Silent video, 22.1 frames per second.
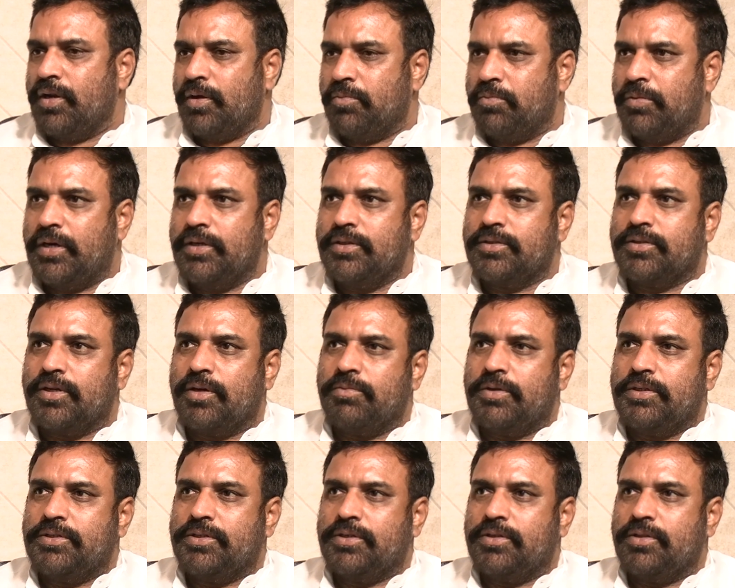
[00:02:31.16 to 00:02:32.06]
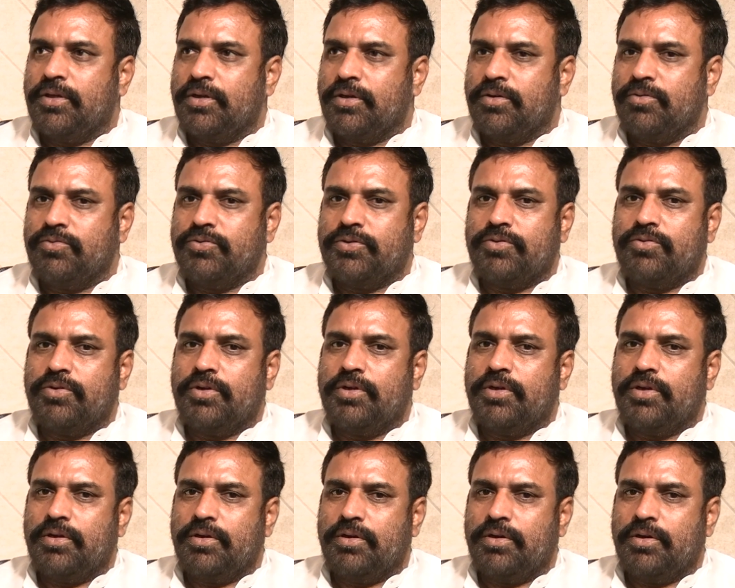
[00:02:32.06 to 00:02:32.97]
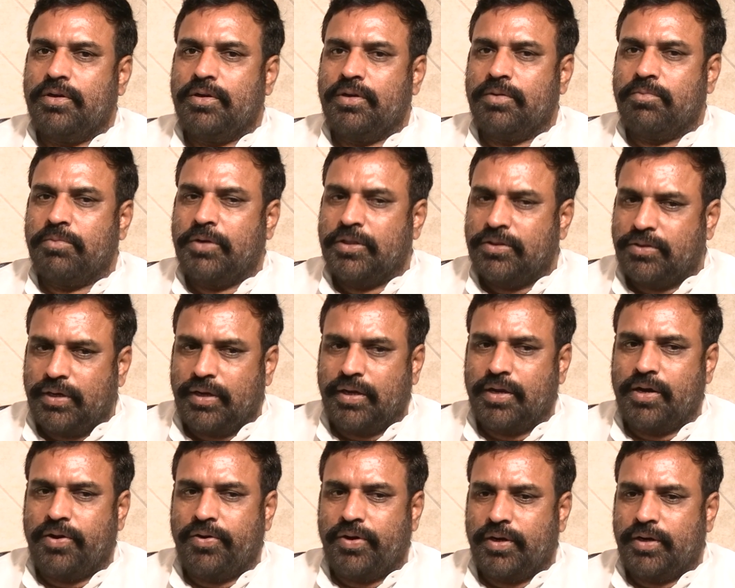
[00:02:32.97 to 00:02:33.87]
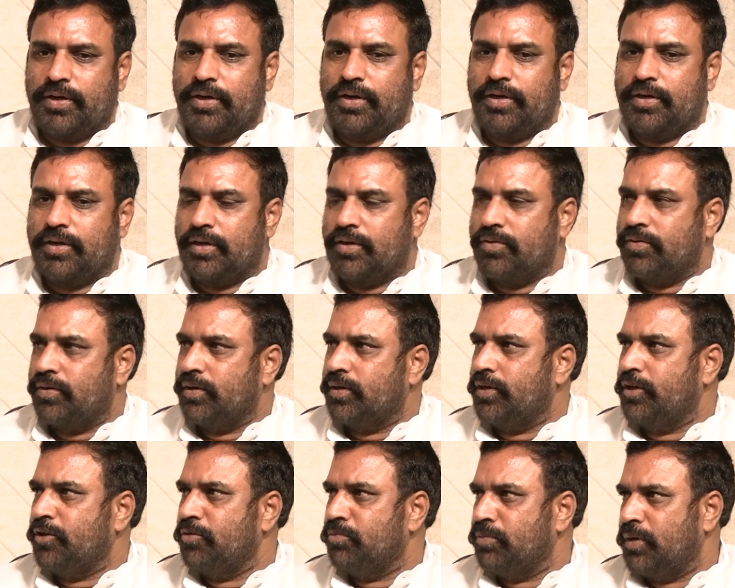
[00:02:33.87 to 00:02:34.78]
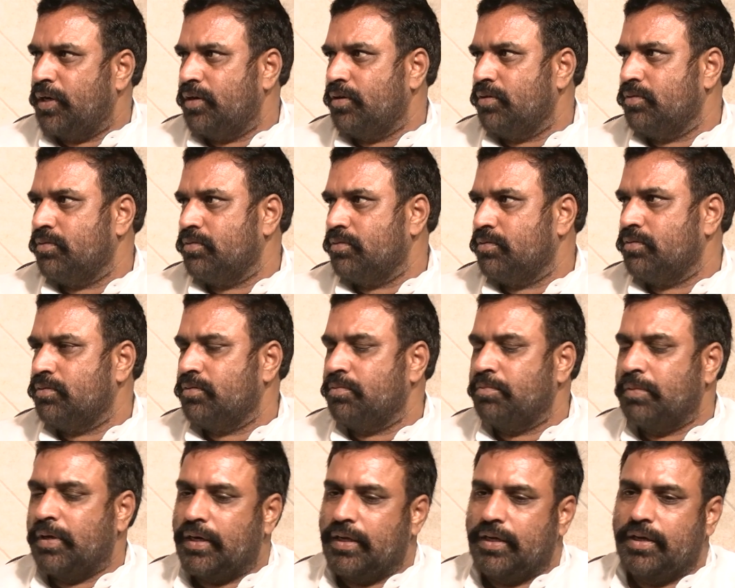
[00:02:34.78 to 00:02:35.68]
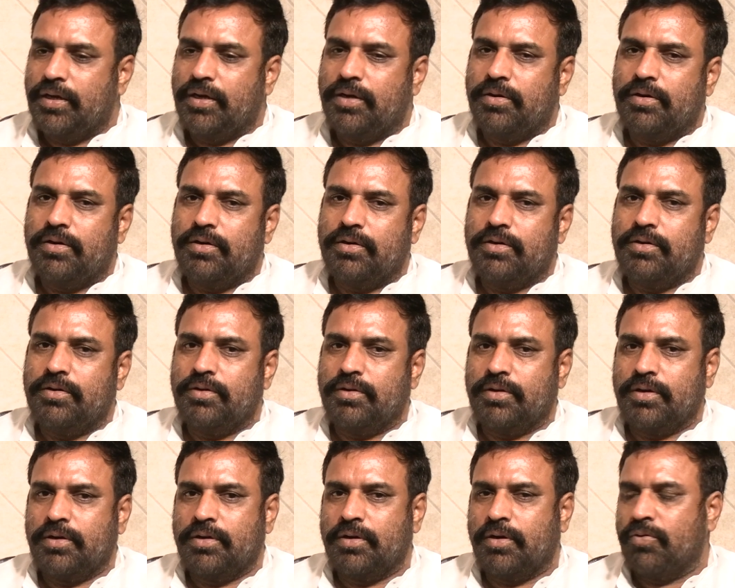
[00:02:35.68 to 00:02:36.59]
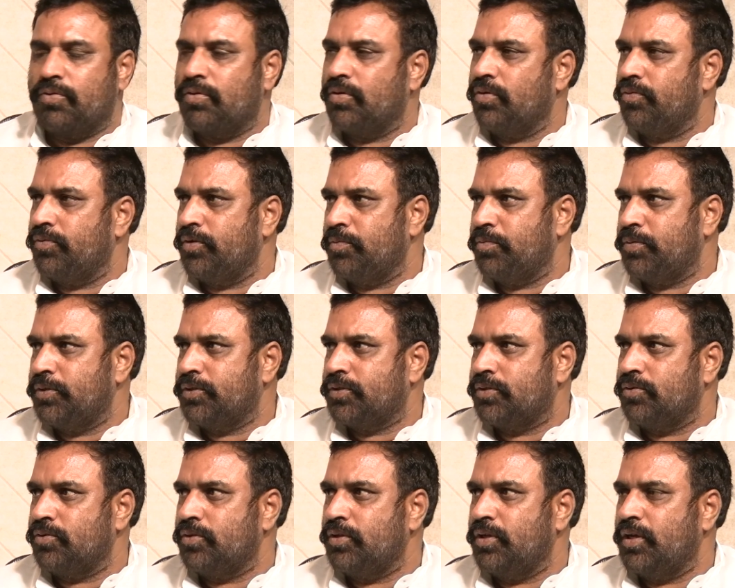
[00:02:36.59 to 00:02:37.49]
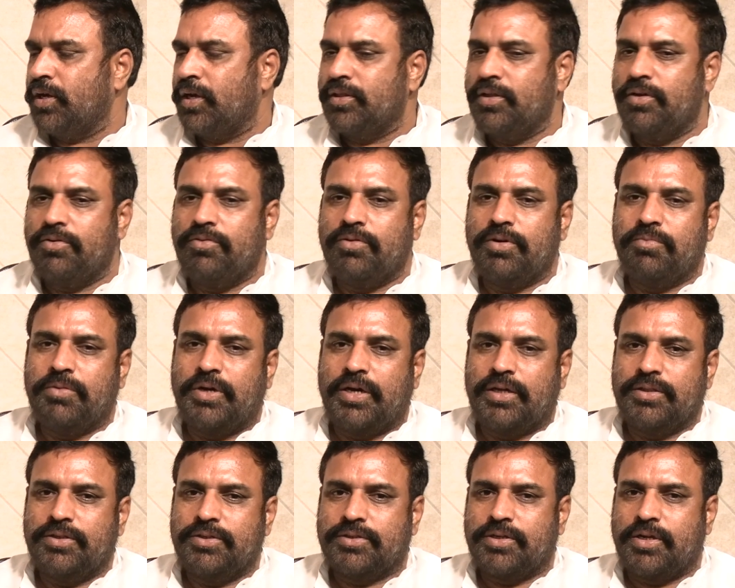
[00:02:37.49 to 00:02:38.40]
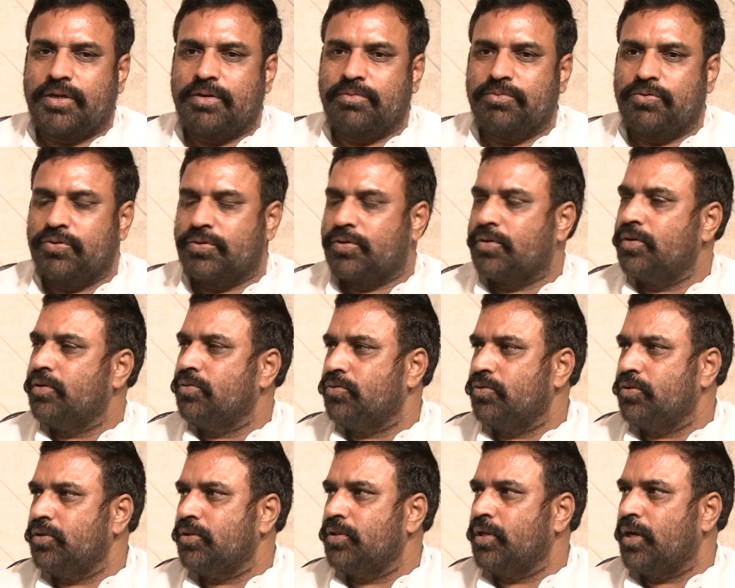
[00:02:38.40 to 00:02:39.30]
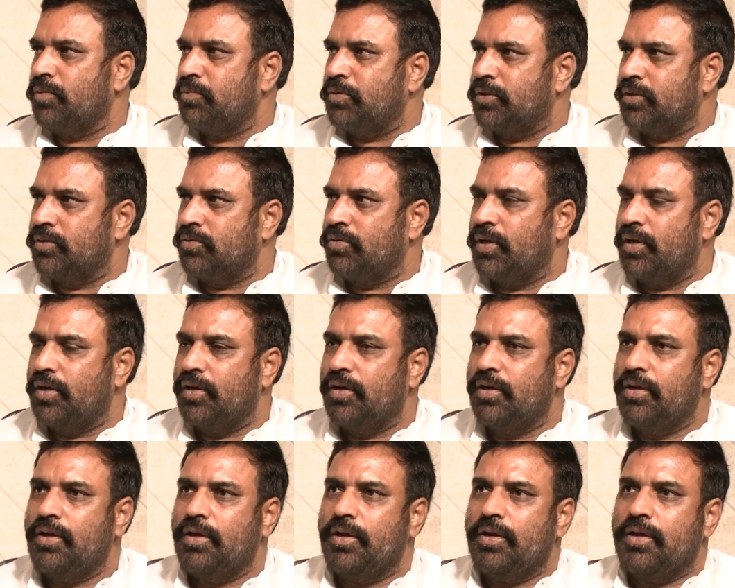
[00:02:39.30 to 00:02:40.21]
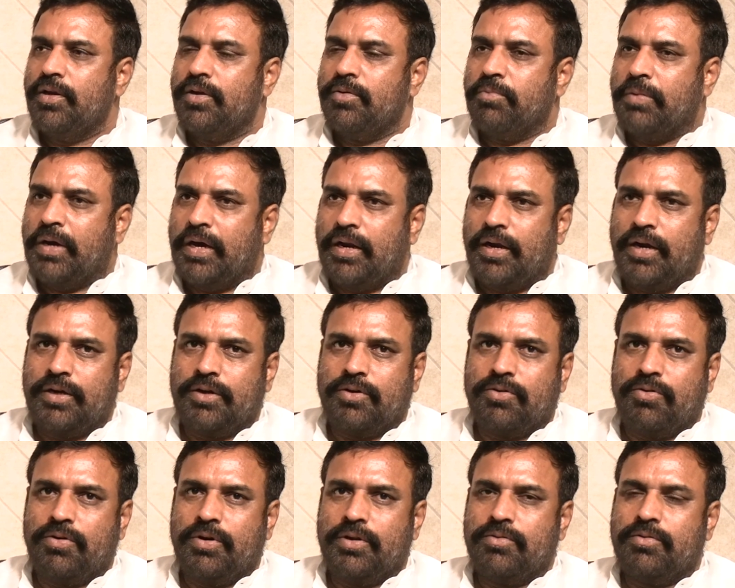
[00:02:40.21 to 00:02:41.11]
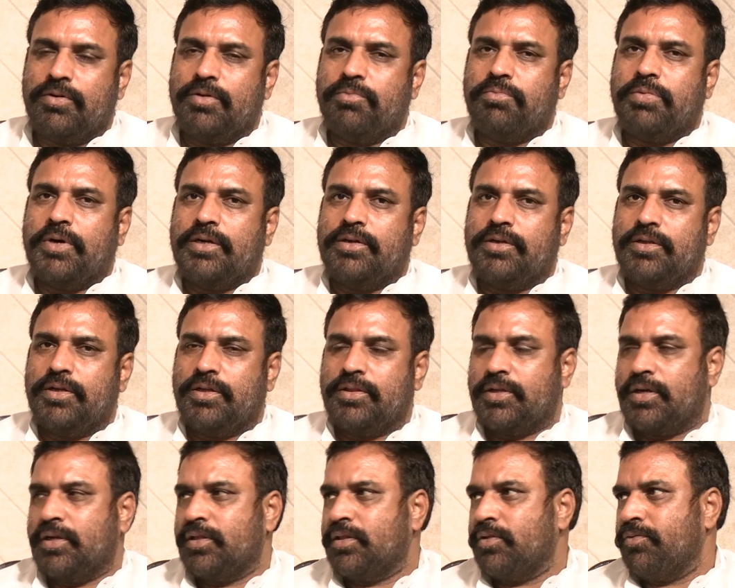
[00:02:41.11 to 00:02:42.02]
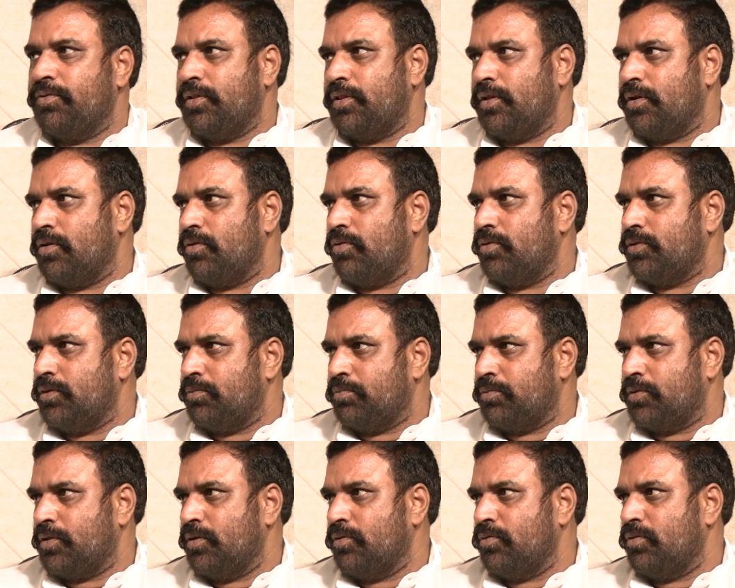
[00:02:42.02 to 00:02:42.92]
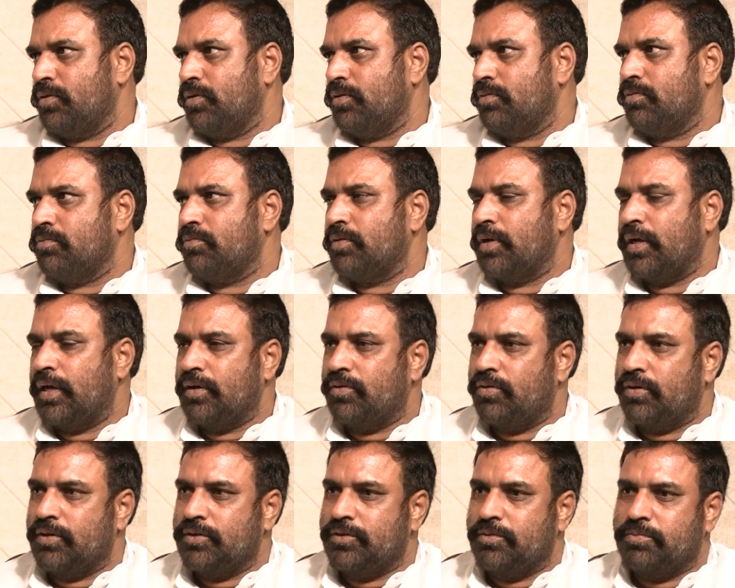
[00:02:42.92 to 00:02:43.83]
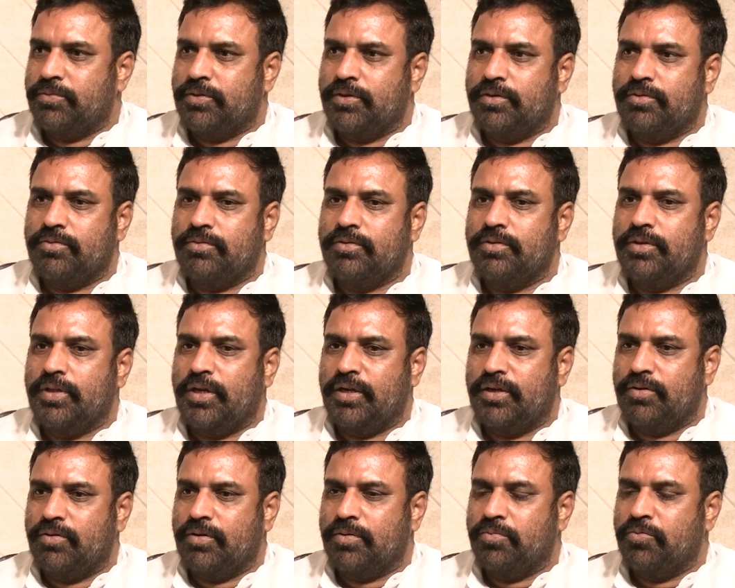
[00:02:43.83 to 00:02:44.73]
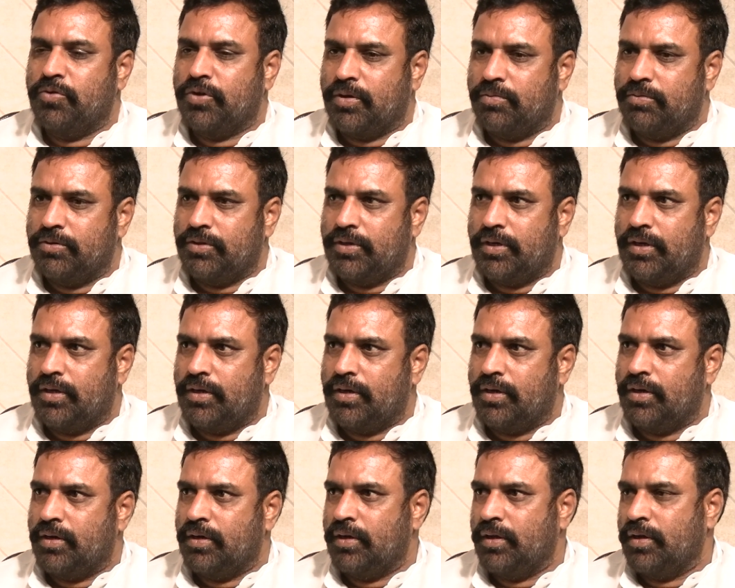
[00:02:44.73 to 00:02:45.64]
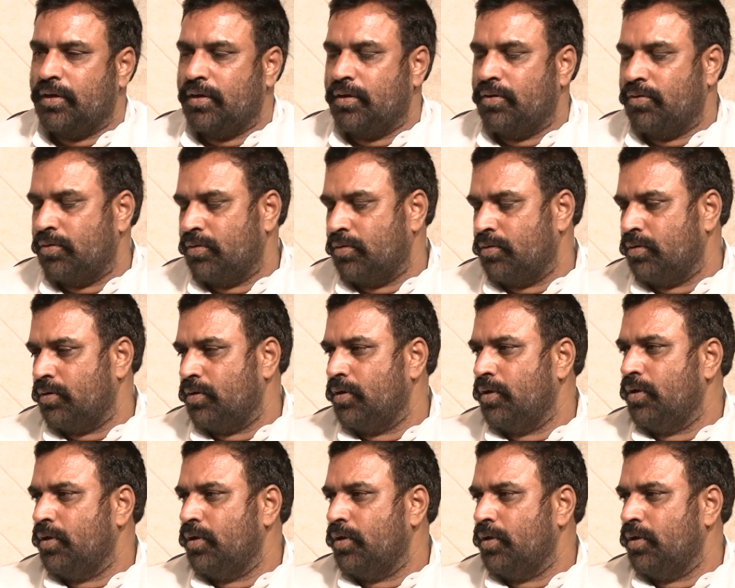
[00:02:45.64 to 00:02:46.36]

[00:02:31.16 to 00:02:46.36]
లంబాడి సామాజిక తెగ నుంచి కూడా మంత్రి కావాలనేటటువంటి డిమాండ్ బలంగా గ్రౌండ్లో వినిపిస్తుంది అది కూడా మా అధిష్టానం దృష్టిలో ఉంది దాని మీద కూడా మాలాంటి వాళ్ళని కూడా పార్టీ అంతర్గత వేదికల్లో చెప్తా ఉన్నాం నాయకులకు చెప్తా ఉన్నాం దాన్ని కూడా ముఖ్యమంత్రి గారు కానీ గౌరవ